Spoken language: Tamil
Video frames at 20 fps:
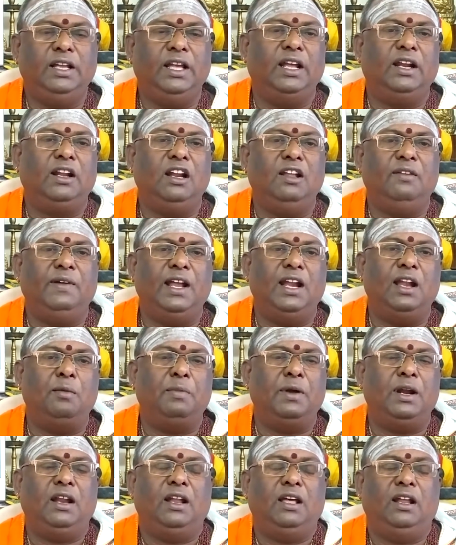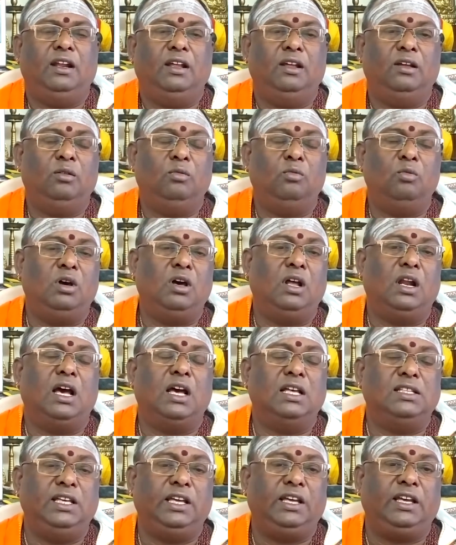ஏற்கனவே என்ன பண்ணுறாரு உங்கள்
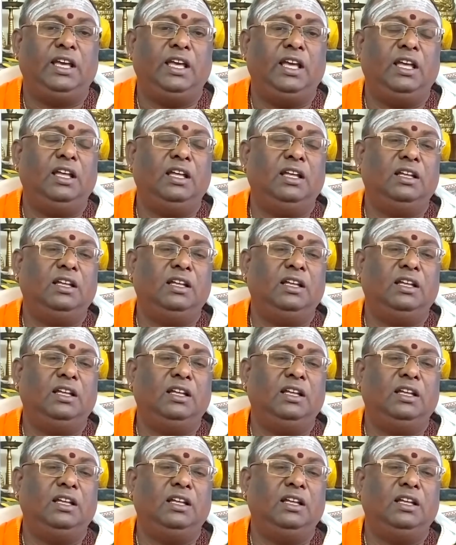ராசிக்கு